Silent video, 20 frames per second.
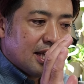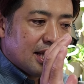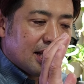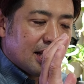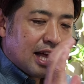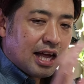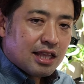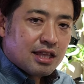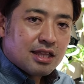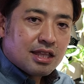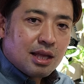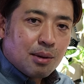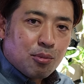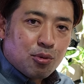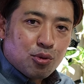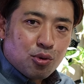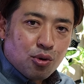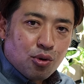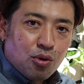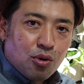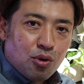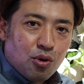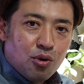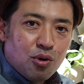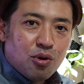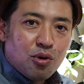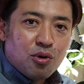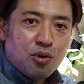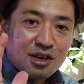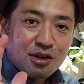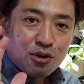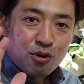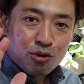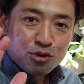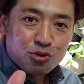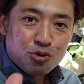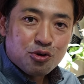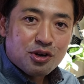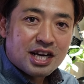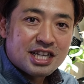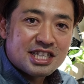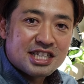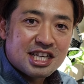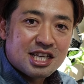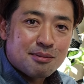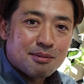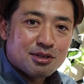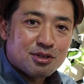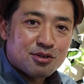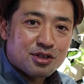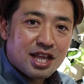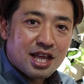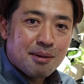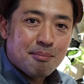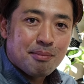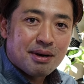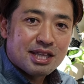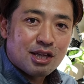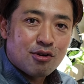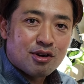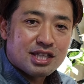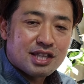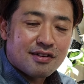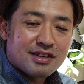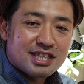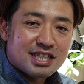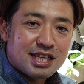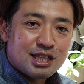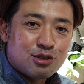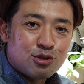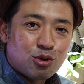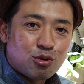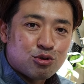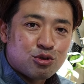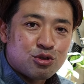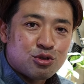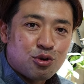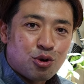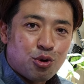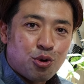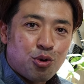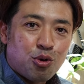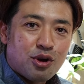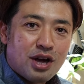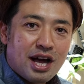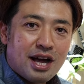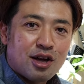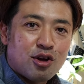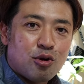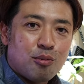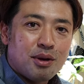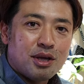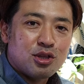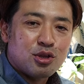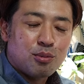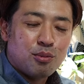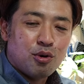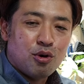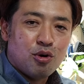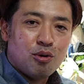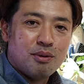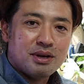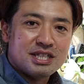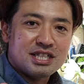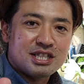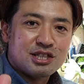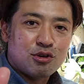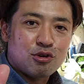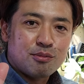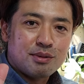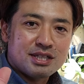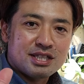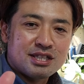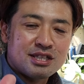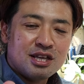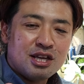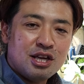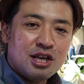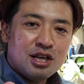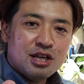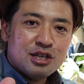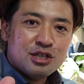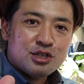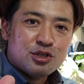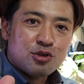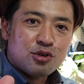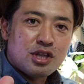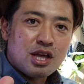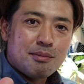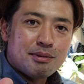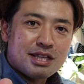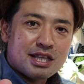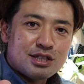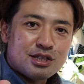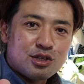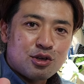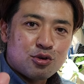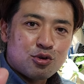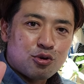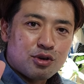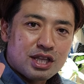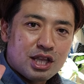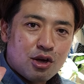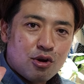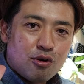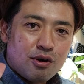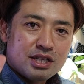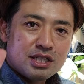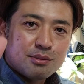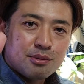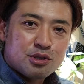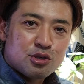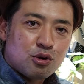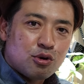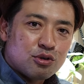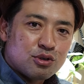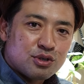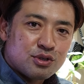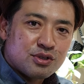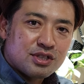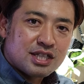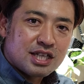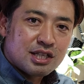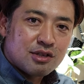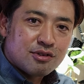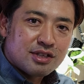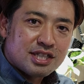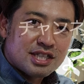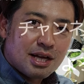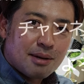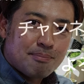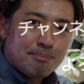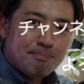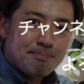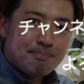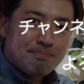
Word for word: 買ったものをご紹介していきますので、まだの方はチャンネル登録、高評価、コメントもお待ちしております。それではまた次の動画でお会いしましょう。すーすチャンネルでした。